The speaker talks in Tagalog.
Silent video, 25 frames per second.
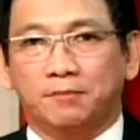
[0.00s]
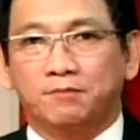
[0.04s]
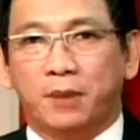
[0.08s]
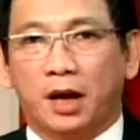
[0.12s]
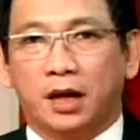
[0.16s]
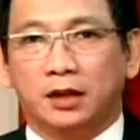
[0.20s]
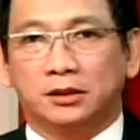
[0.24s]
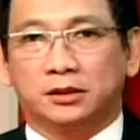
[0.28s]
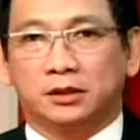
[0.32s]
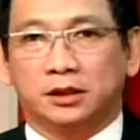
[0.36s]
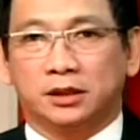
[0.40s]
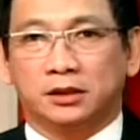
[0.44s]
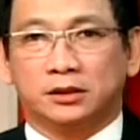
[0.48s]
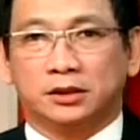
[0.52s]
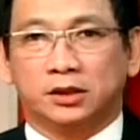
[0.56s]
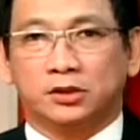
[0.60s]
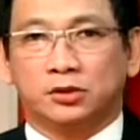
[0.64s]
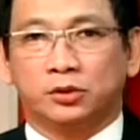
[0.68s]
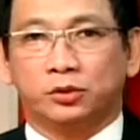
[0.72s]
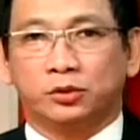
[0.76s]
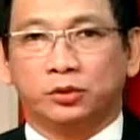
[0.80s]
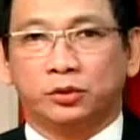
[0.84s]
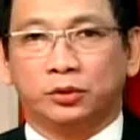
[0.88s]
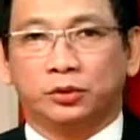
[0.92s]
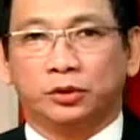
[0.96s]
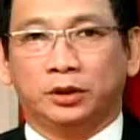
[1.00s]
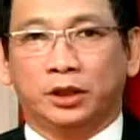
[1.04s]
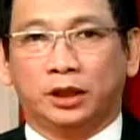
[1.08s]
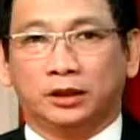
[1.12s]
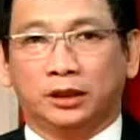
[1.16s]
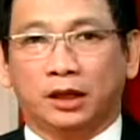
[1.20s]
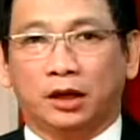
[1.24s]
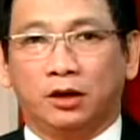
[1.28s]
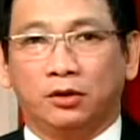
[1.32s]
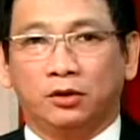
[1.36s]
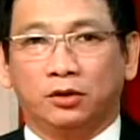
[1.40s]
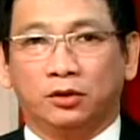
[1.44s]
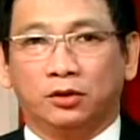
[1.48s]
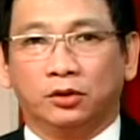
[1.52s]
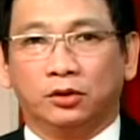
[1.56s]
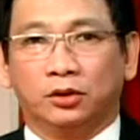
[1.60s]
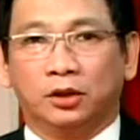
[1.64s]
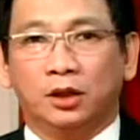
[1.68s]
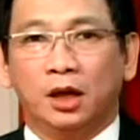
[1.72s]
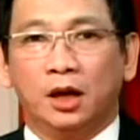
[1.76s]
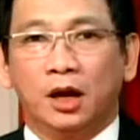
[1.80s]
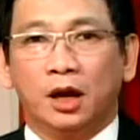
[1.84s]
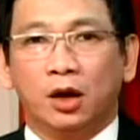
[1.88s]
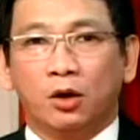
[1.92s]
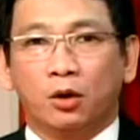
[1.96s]
ang budget sa susunod na
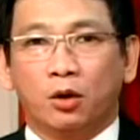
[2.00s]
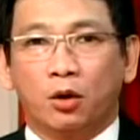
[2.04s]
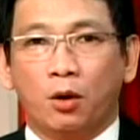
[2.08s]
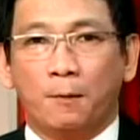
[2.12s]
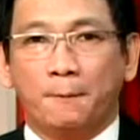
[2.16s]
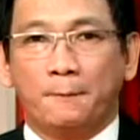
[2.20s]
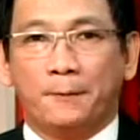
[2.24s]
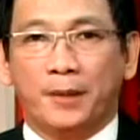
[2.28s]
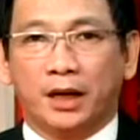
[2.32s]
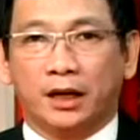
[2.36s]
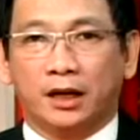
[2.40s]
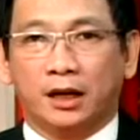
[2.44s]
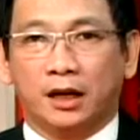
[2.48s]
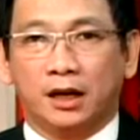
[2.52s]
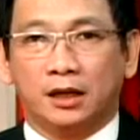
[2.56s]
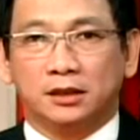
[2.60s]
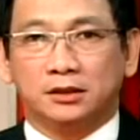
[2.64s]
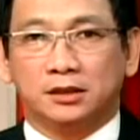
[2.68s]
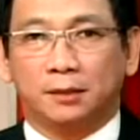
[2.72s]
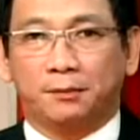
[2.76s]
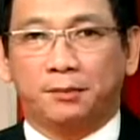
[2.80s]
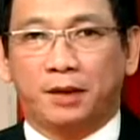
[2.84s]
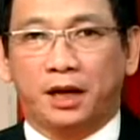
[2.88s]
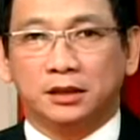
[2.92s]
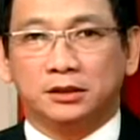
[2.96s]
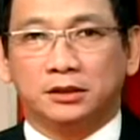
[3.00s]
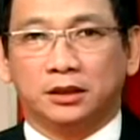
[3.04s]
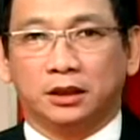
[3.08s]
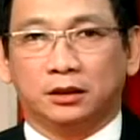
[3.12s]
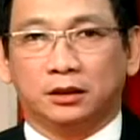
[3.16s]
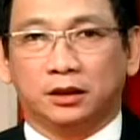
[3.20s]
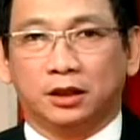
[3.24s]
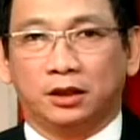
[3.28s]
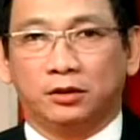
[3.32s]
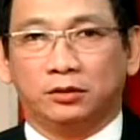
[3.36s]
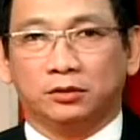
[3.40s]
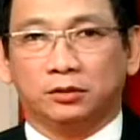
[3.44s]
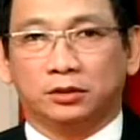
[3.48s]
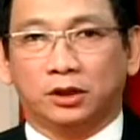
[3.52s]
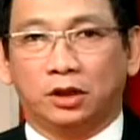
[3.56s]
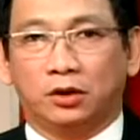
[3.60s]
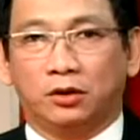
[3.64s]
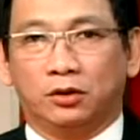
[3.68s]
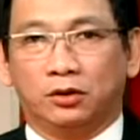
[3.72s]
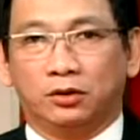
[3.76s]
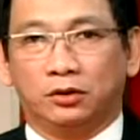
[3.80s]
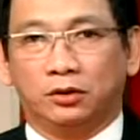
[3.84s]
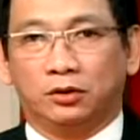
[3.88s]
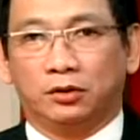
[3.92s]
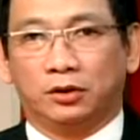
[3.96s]
taon kumpara sa budget ngayong
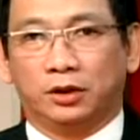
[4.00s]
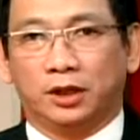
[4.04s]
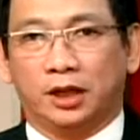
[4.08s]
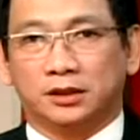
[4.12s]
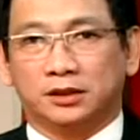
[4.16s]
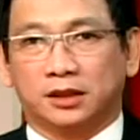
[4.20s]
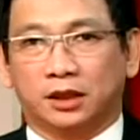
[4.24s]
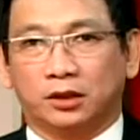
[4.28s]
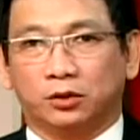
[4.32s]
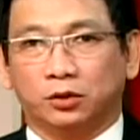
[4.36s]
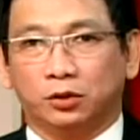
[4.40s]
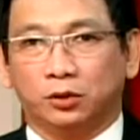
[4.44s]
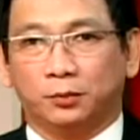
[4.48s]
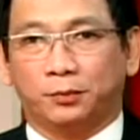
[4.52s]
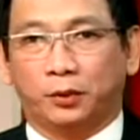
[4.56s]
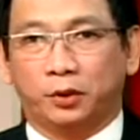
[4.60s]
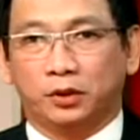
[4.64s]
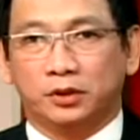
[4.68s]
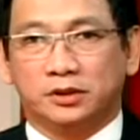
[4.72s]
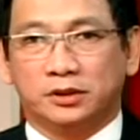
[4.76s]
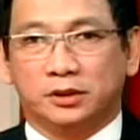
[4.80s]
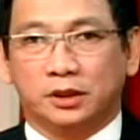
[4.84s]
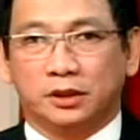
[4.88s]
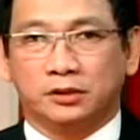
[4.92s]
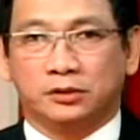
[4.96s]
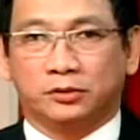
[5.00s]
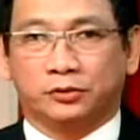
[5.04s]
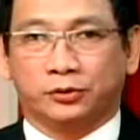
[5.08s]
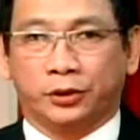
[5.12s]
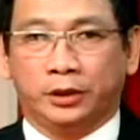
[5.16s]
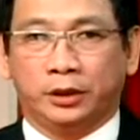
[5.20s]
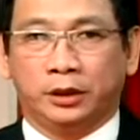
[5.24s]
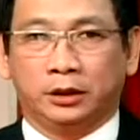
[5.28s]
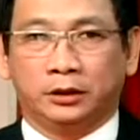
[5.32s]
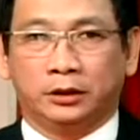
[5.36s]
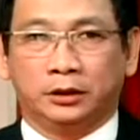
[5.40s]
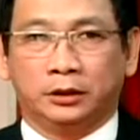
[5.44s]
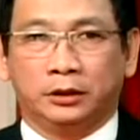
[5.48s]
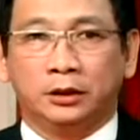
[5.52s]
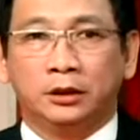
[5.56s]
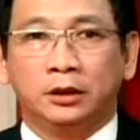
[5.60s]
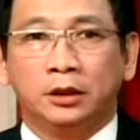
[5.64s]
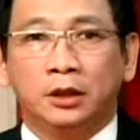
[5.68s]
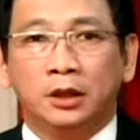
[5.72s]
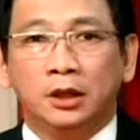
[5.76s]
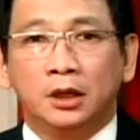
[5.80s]
taon o nasa 2.6 trillion.